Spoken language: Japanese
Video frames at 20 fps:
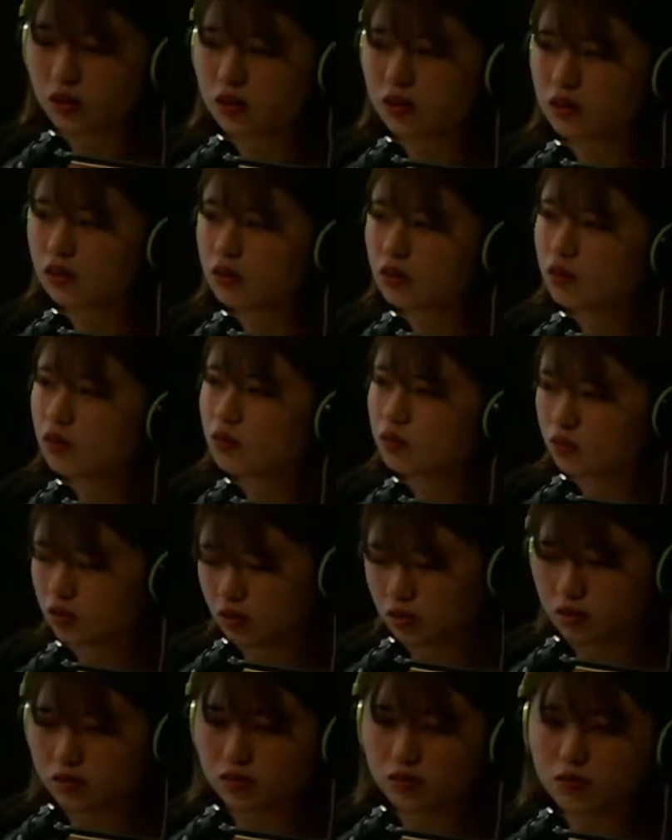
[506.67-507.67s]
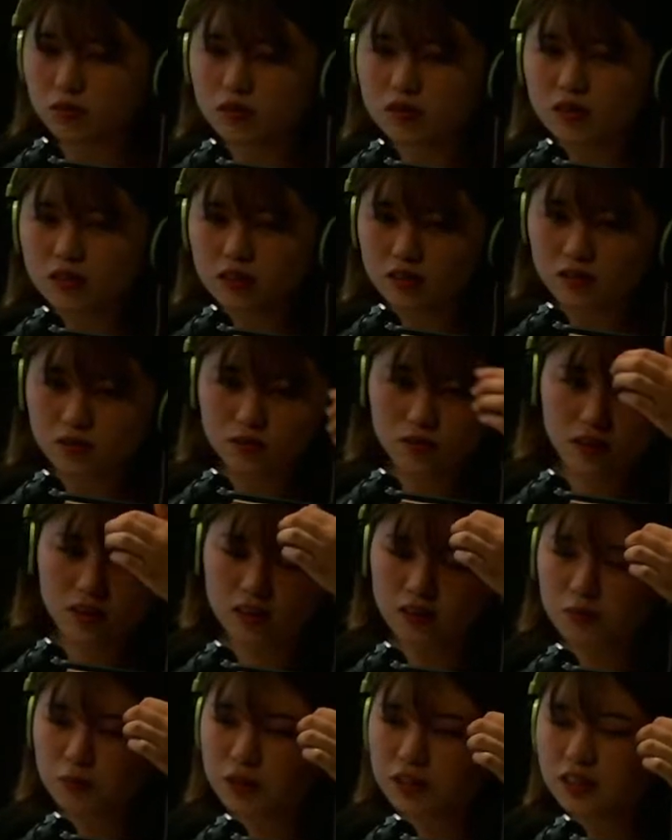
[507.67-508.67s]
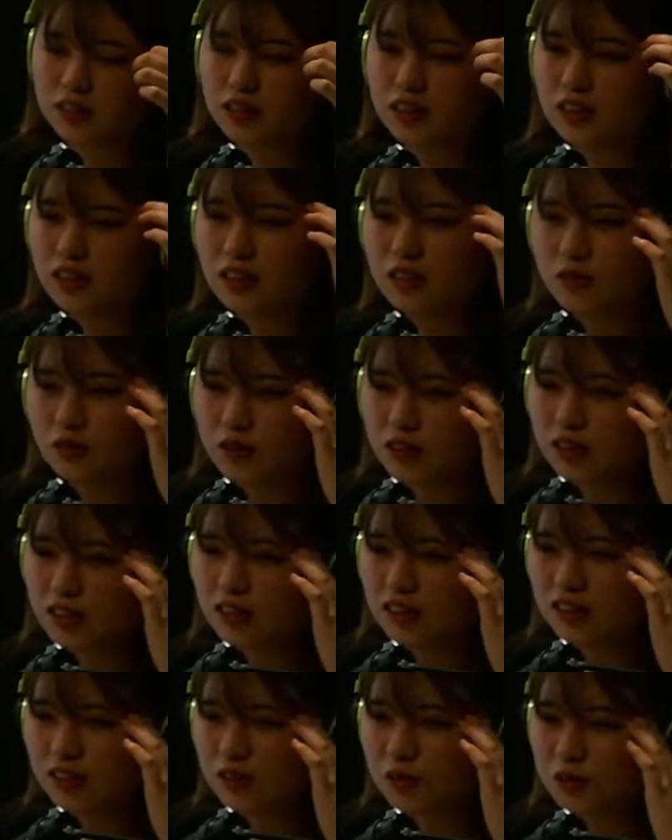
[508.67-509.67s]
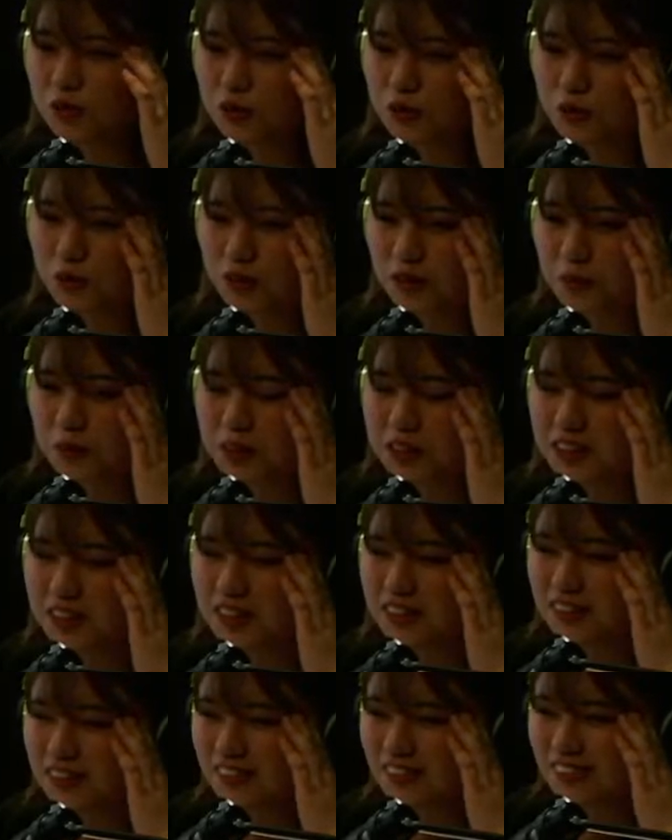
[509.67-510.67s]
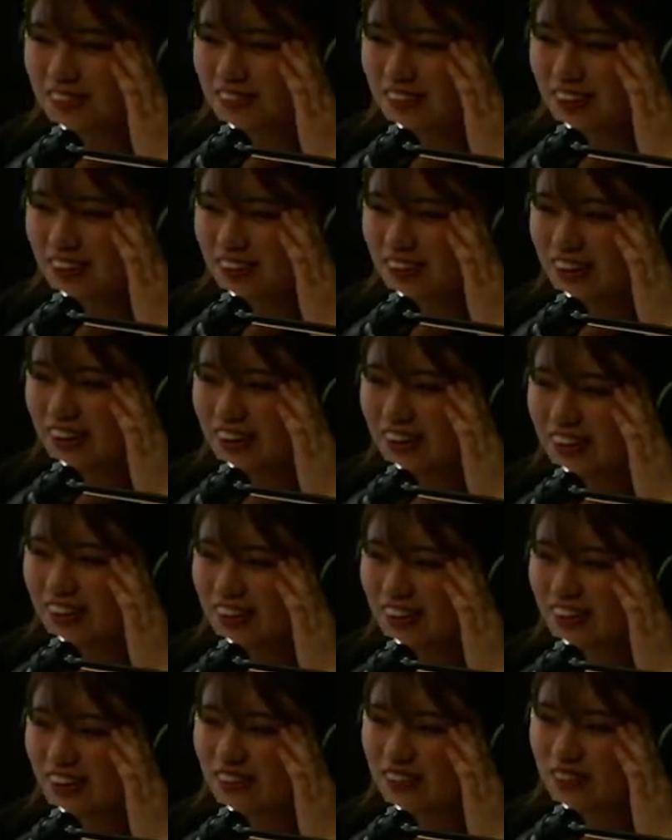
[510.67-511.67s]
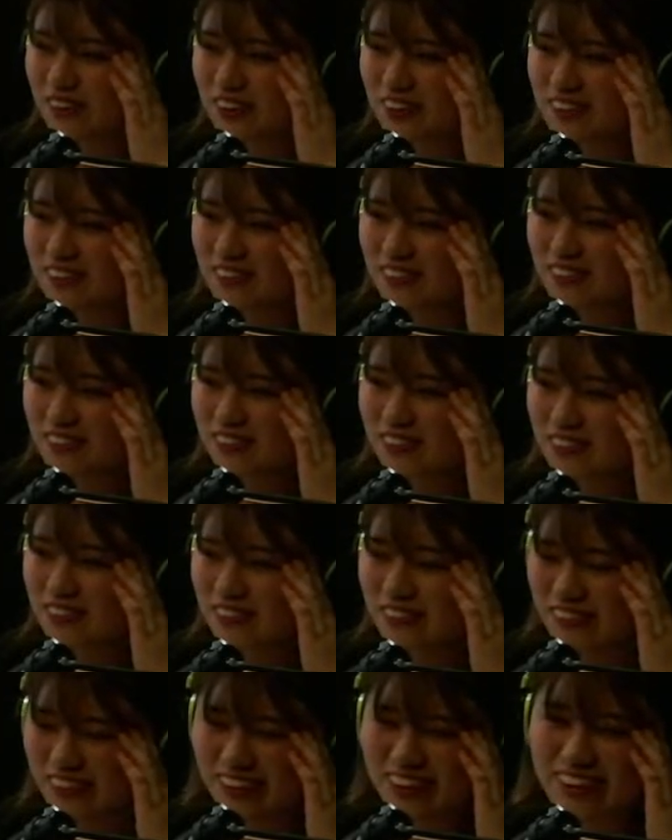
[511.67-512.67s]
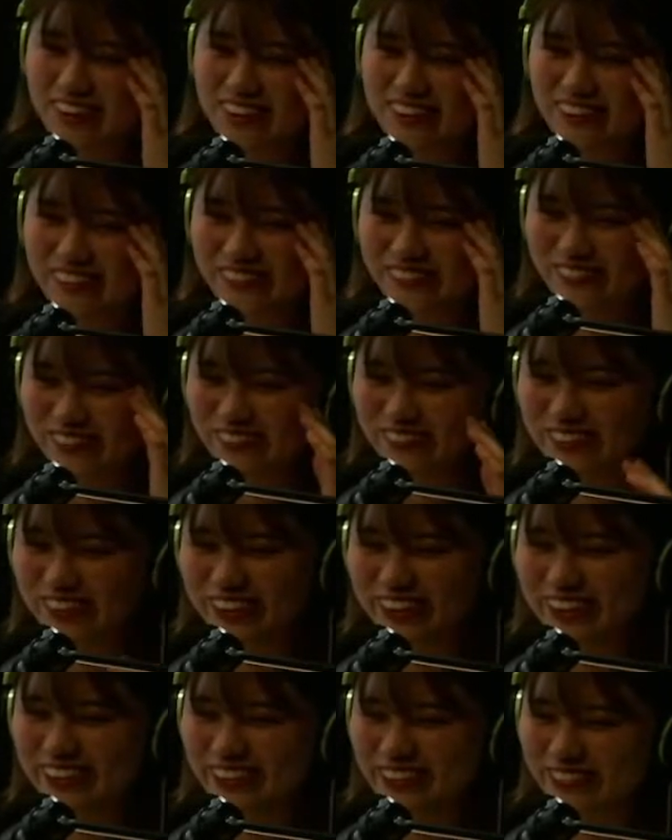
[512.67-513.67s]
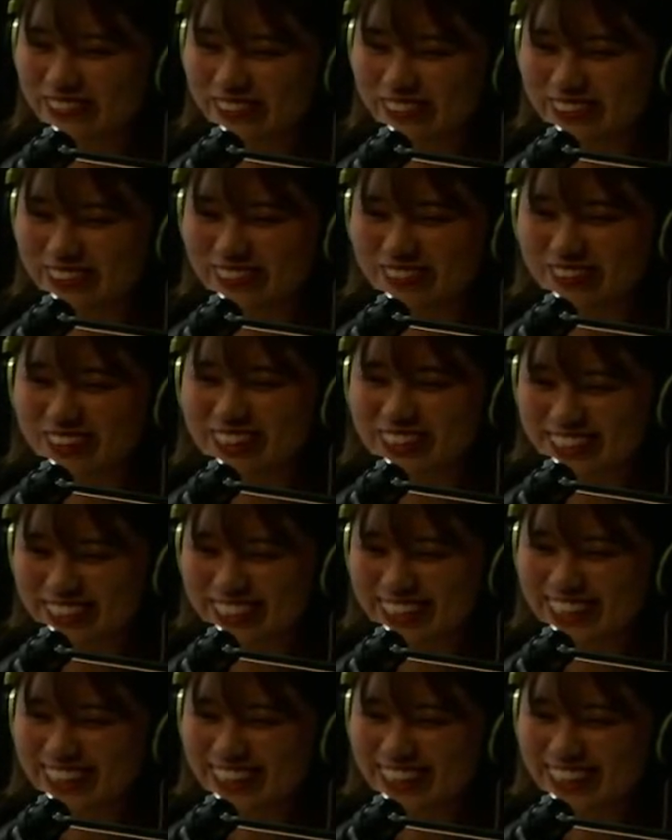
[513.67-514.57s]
あのさっきすごいわ間違えないようにしようと思ってめっちゃ考えてたのにね本番迎えるとぶち飛びますね